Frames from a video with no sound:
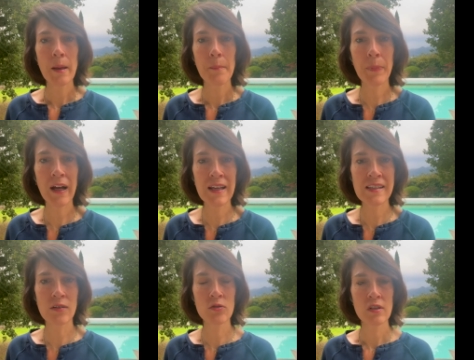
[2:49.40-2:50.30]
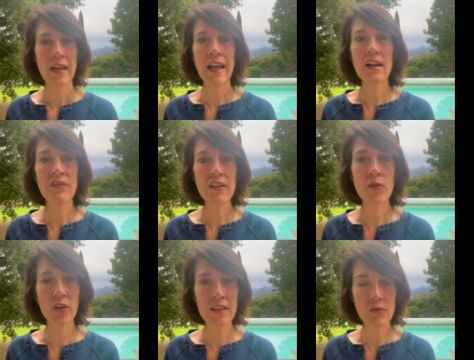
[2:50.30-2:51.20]
présent, élevez
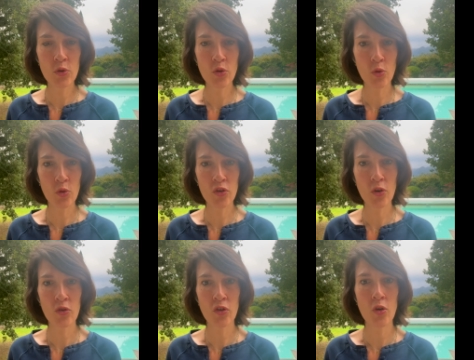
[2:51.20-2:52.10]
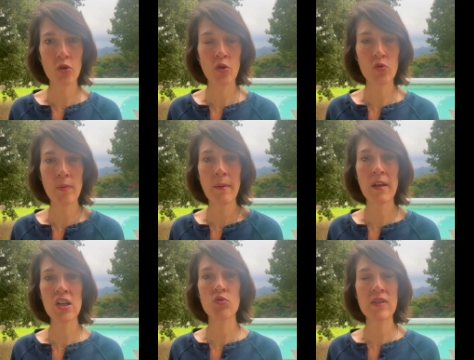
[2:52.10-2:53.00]
votre niveau de conscience de vous-même
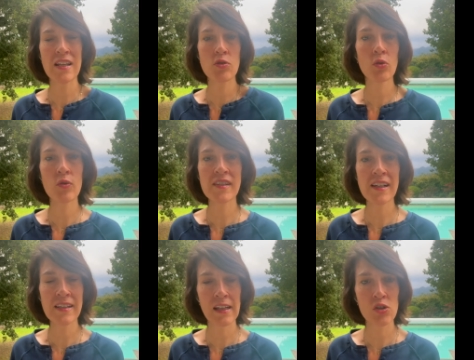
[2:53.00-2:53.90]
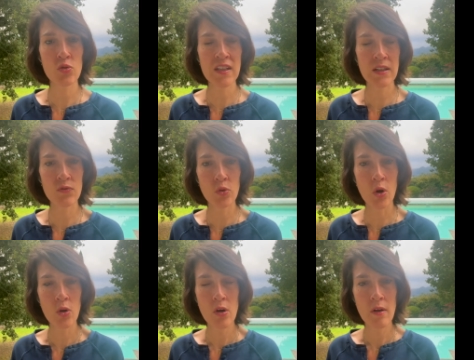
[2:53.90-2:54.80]
et je vous assure que ça, c'est quelque chose qui vous
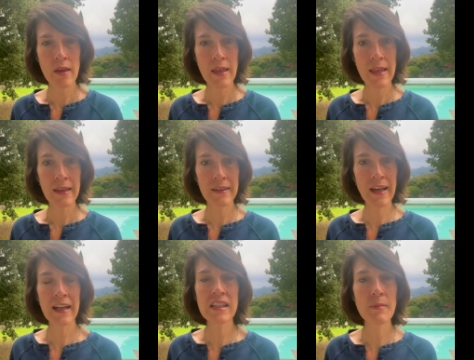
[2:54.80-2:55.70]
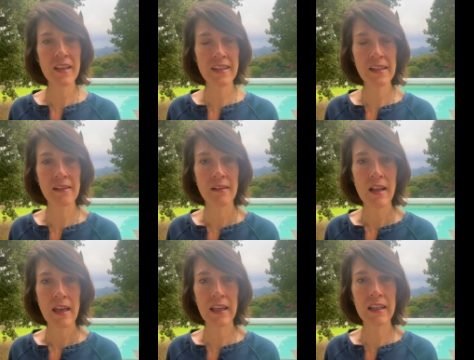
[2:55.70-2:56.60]
rend charismatique
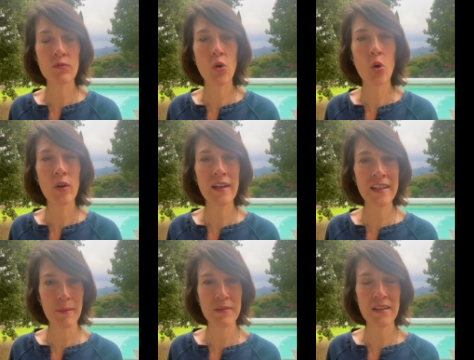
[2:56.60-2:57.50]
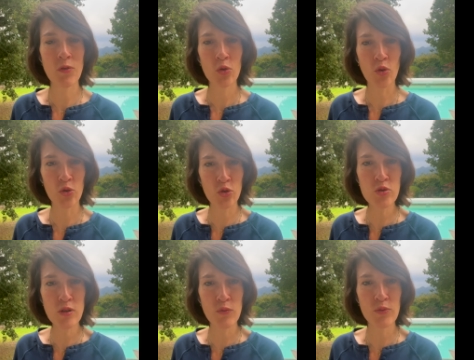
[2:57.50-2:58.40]
et qui vous rend captivant dans tout
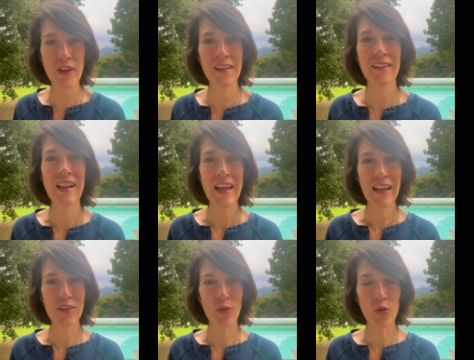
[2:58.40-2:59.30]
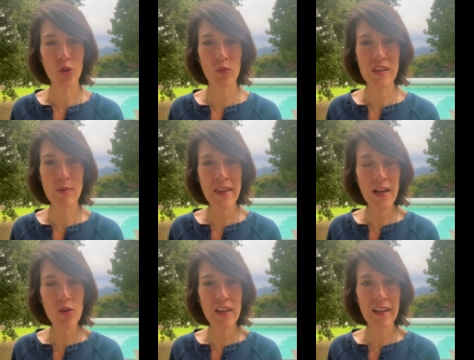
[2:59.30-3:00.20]
ce que vous faites, dans votre vie. Soyez
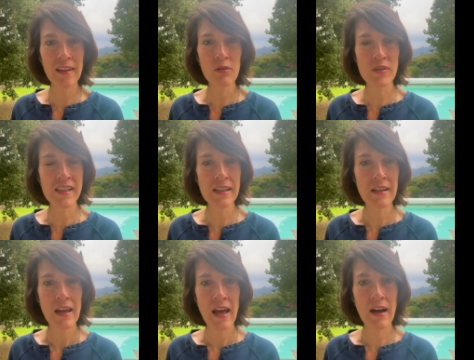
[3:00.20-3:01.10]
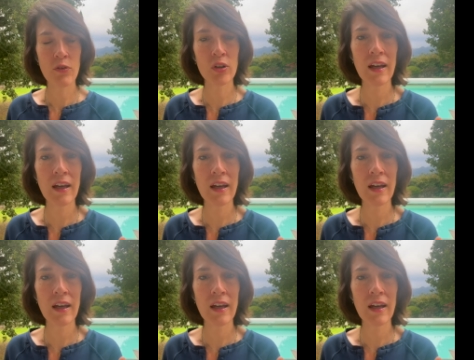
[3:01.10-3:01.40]
connectés aussi à votre